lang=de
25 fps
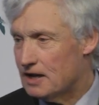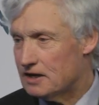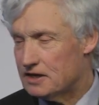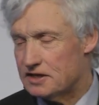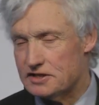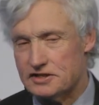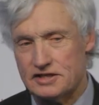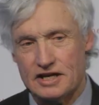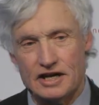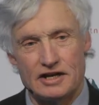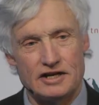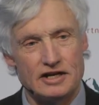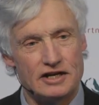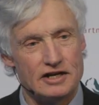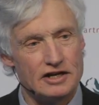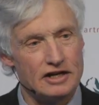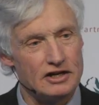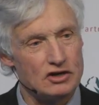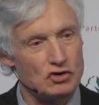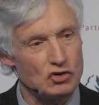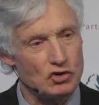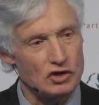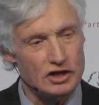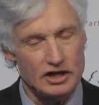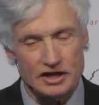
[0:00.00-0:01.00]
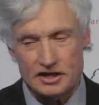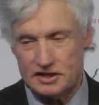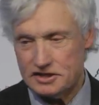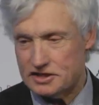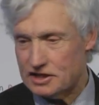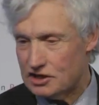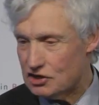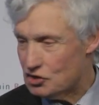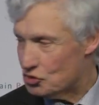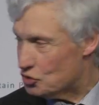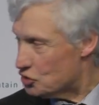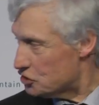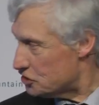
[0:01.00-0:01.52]
Das geht in
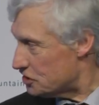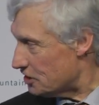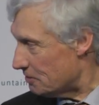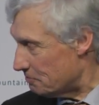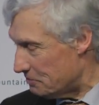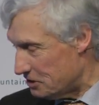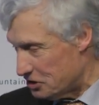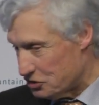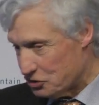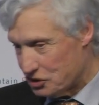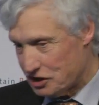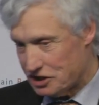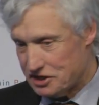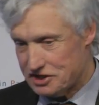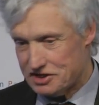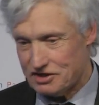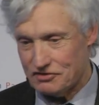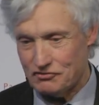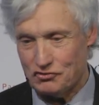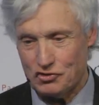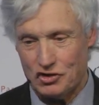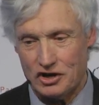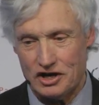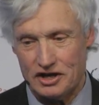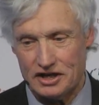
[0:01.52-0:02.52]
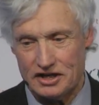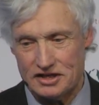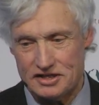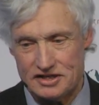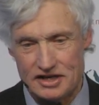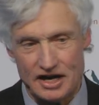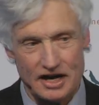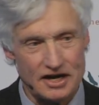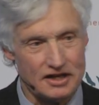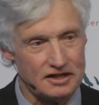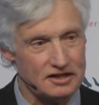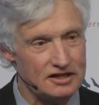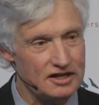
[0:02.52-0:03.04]
Indonesien los. Sie haben Indonesien vorher
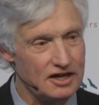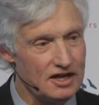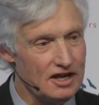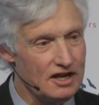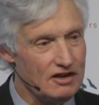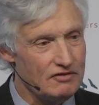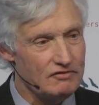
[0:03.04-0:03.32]
gezeigt.